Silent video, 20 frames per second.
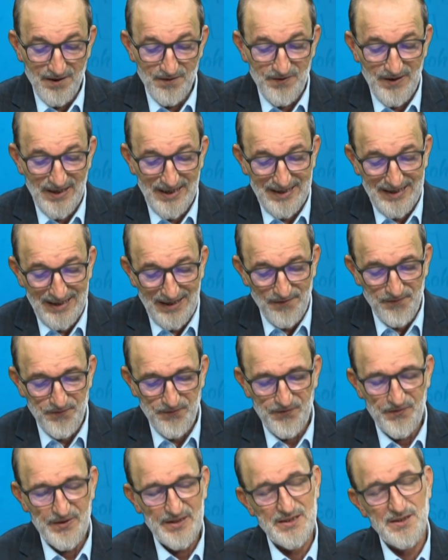
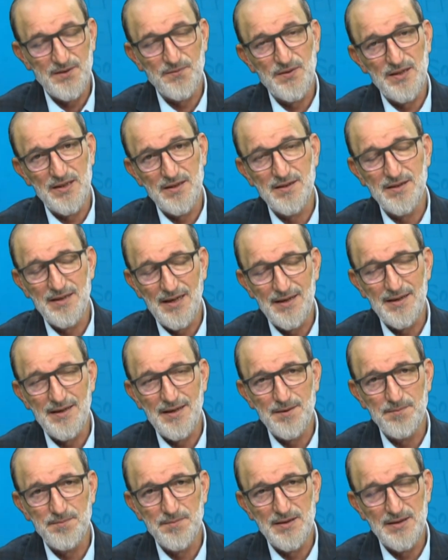Fehaffiz fit
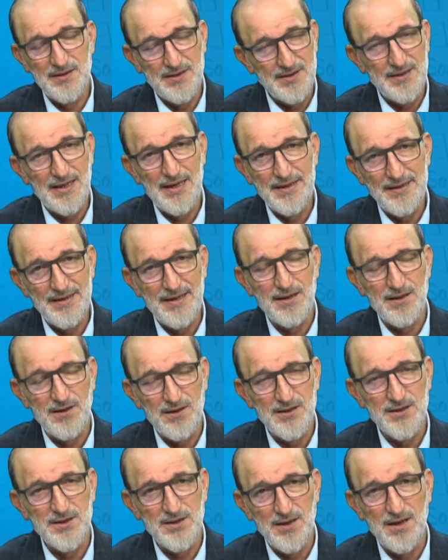talep. İstekleri
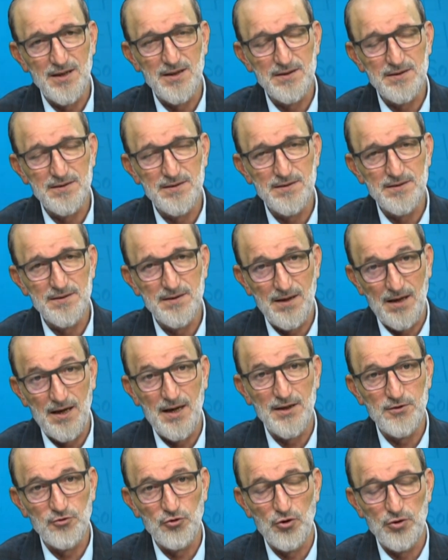azalt,
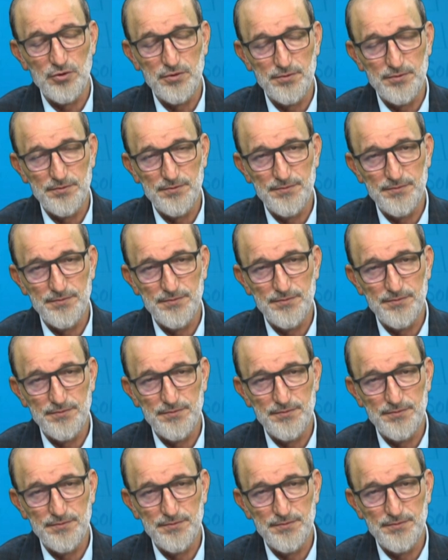rahat ol.